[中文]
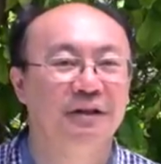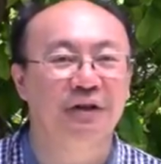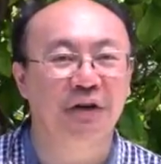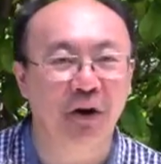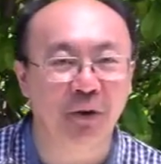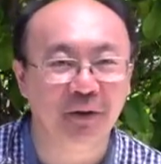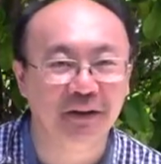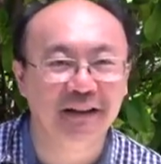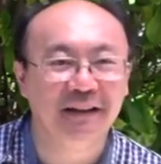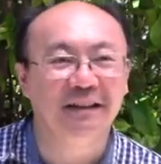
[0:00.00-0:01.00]
之后，
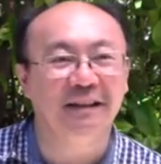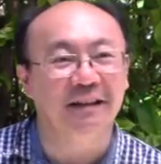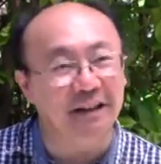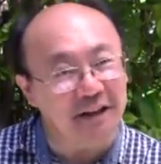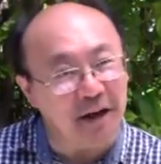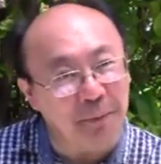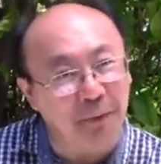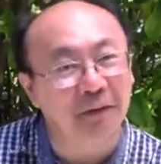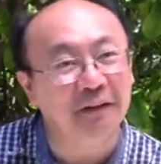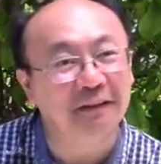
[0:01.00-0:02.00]
伊丽莎
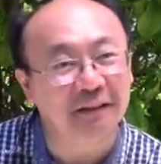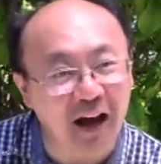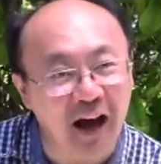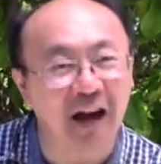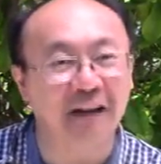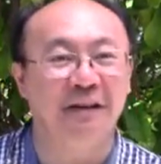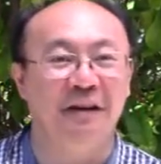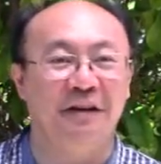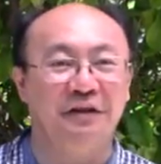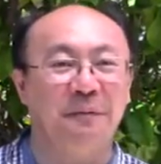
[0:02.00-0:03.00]
伯她
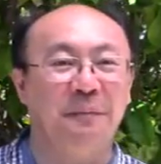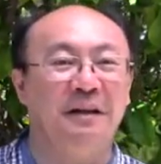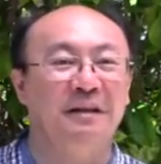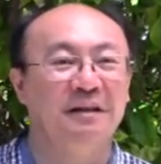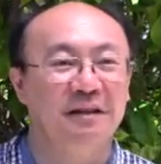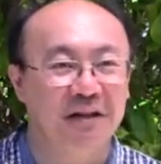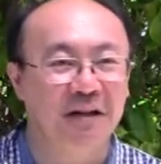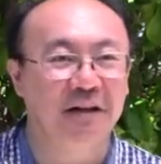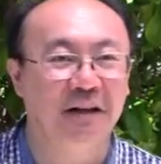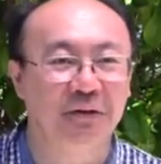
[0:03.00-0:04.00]
也是被
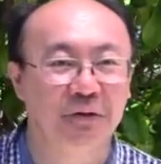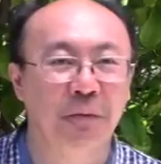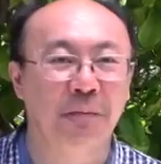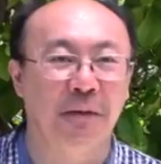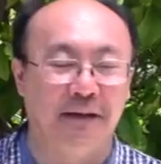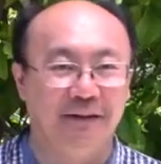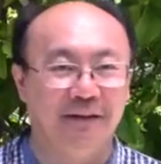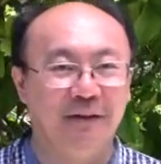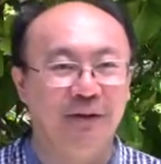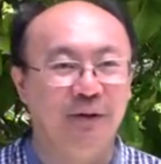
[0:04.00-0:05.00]
圣灵充满。
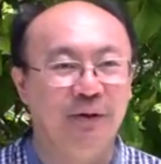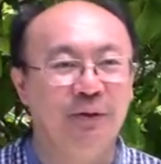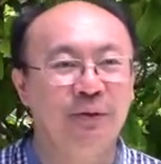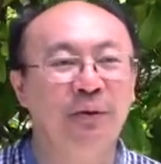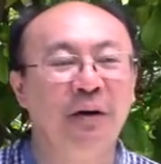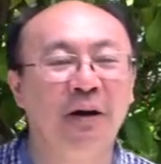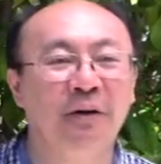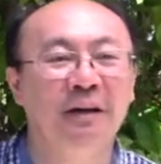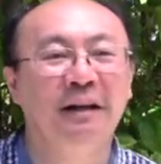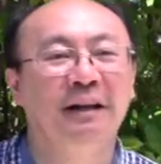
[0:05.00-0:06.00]
最
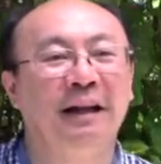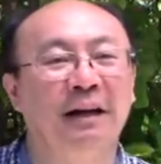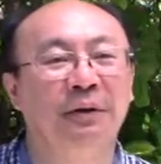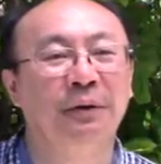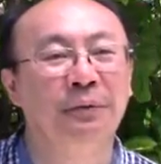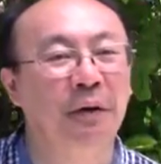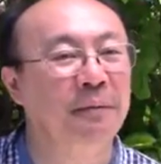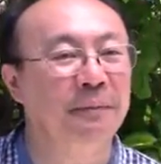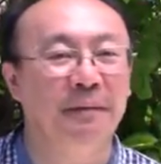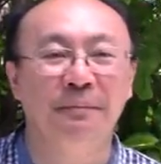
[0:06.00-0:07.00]
后，那个
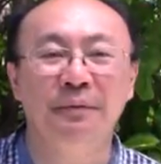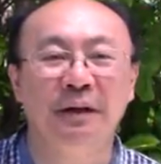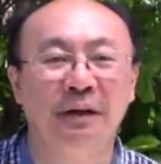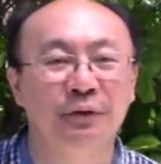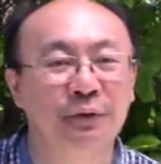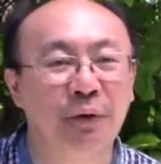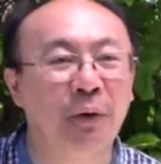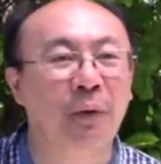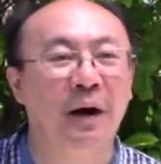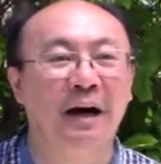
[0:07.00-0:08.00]
原本不能
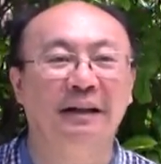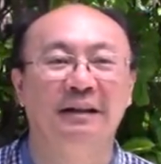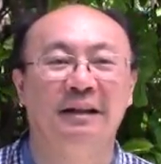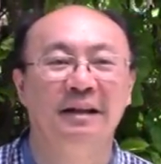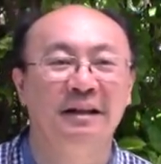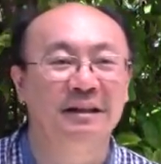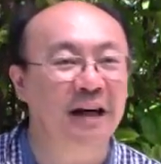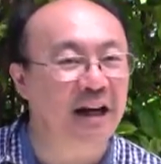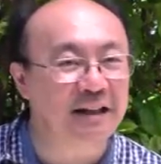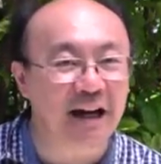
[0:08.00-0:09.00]
说话的
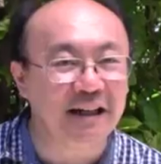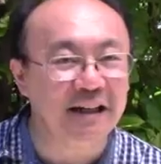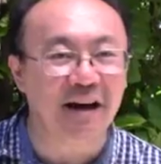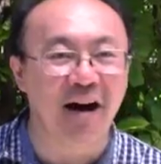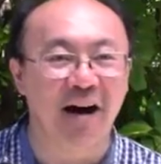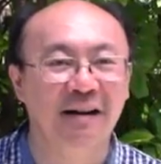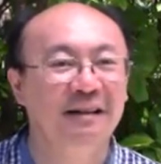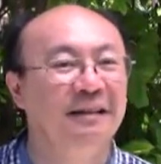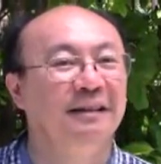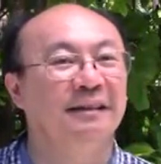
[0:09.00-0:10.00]
撒加利亚，
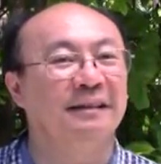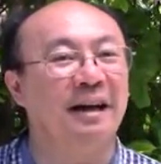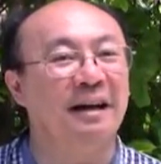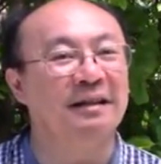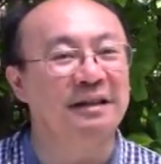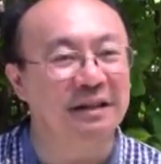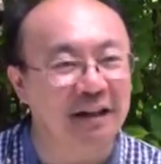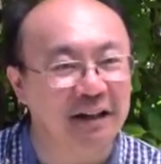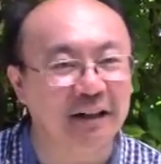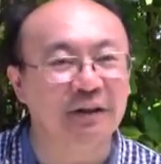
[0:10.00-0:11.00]
当
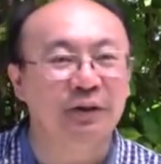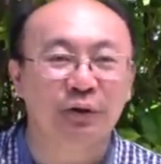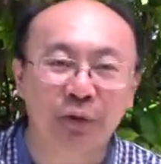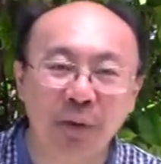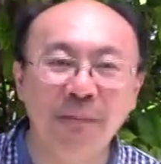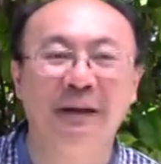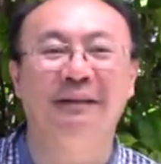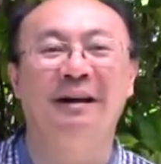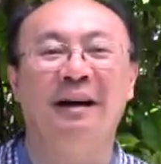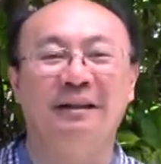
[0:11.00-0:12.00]
圣灵充
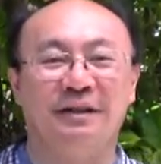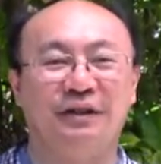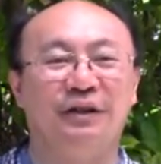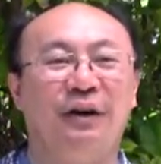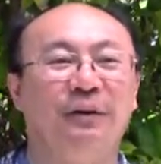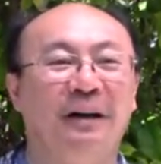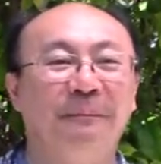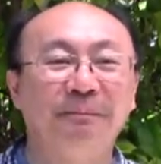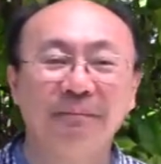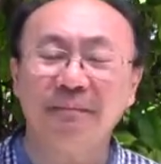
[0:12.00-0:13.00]
满他的时候
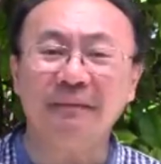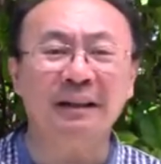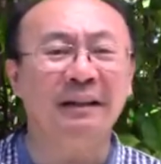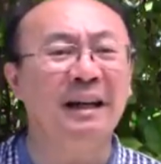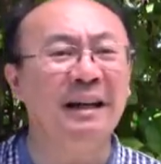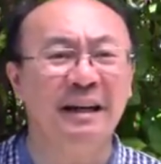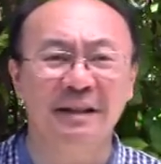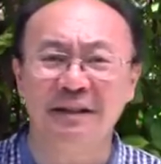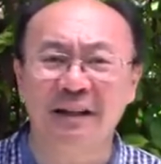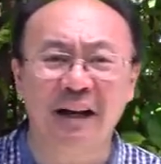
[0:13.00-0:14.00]
了，他
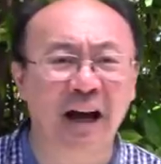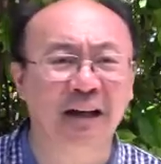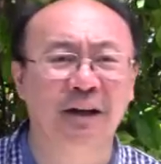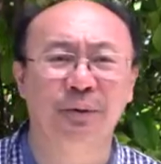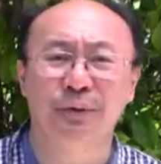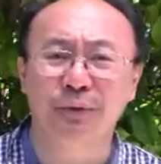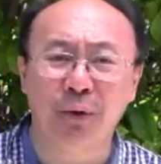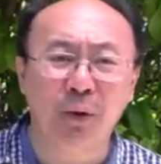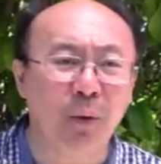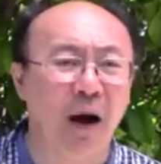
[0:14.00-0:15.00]
也是开口
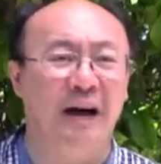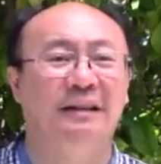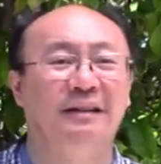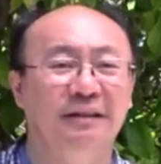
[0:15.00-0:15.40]
说话。